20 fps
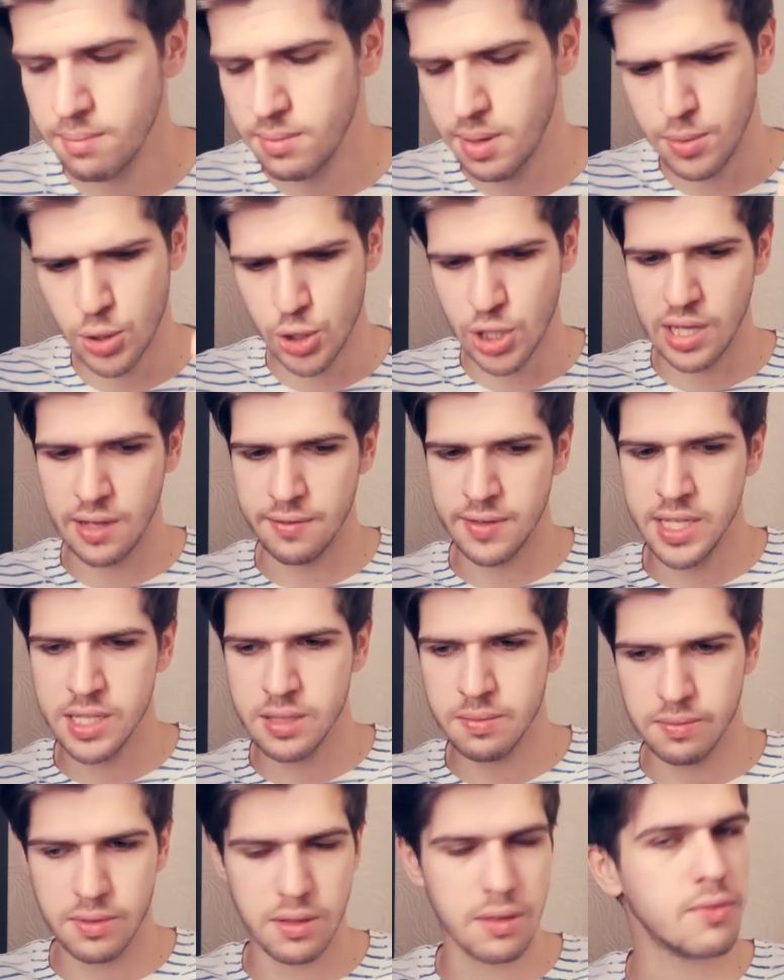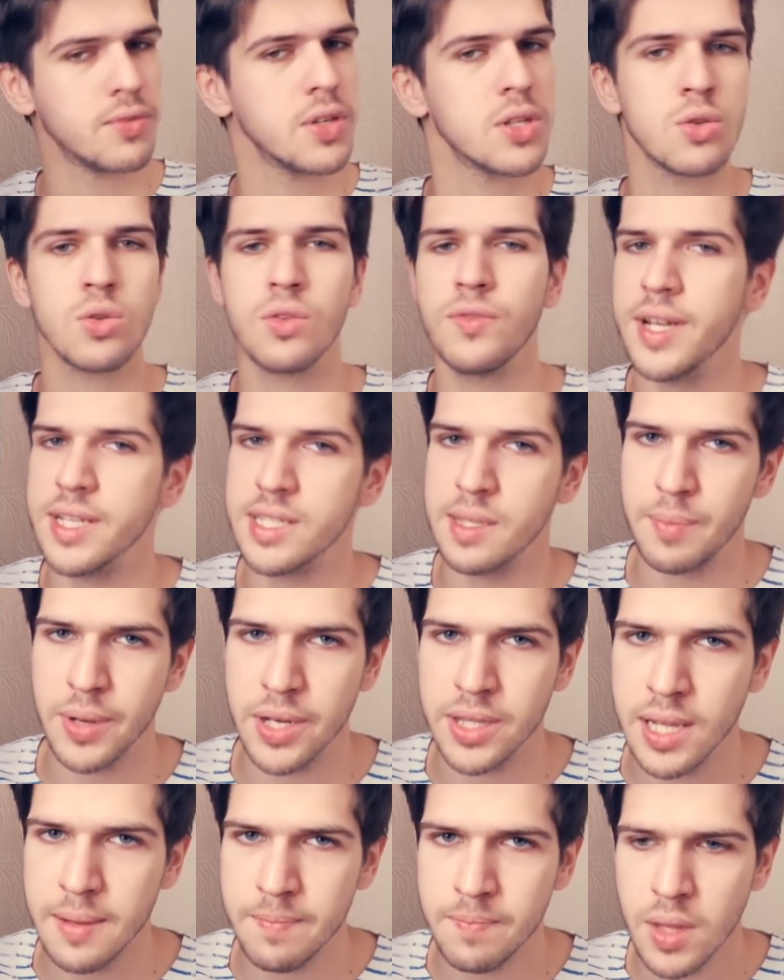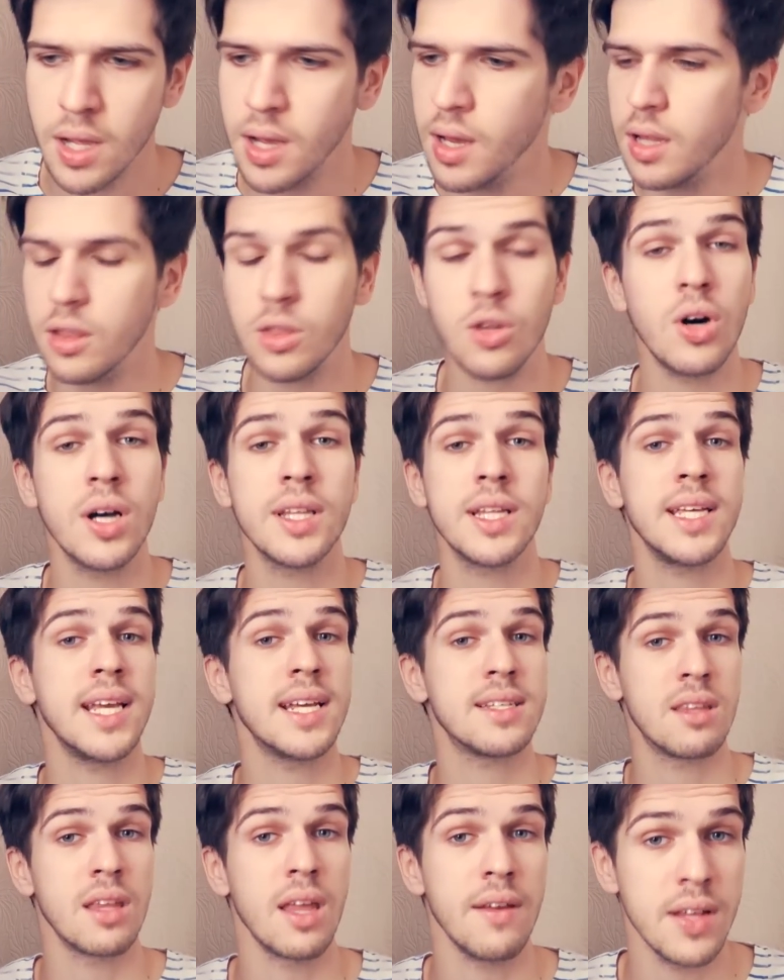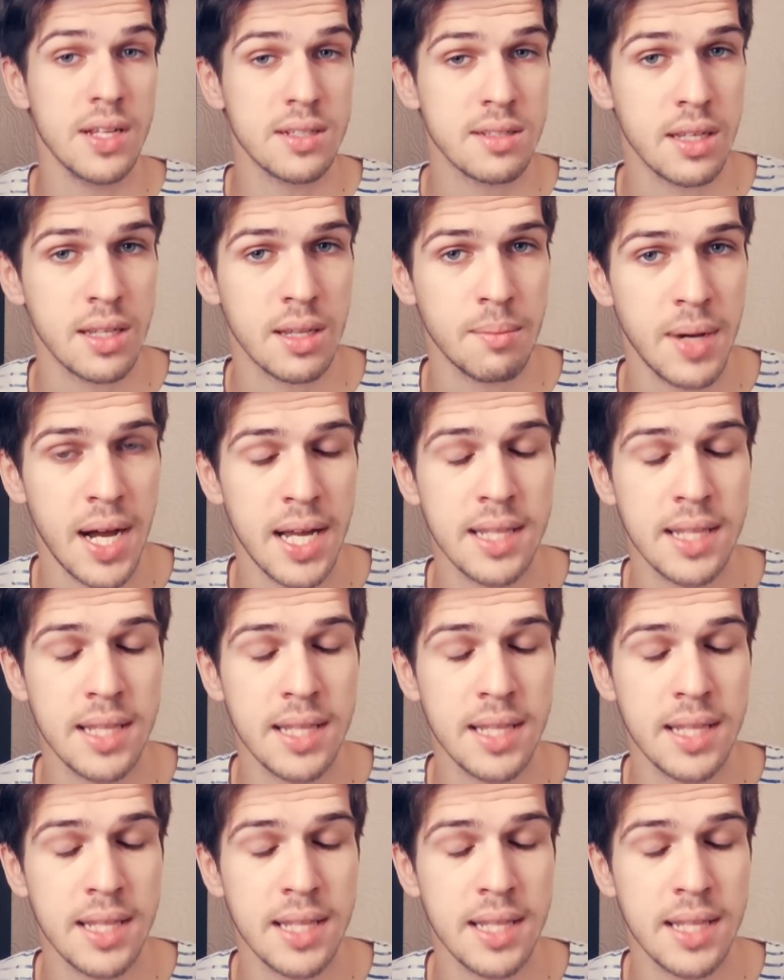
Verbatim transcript: побежала вниз, внизу дверь заперта, но она не остановилась на этом.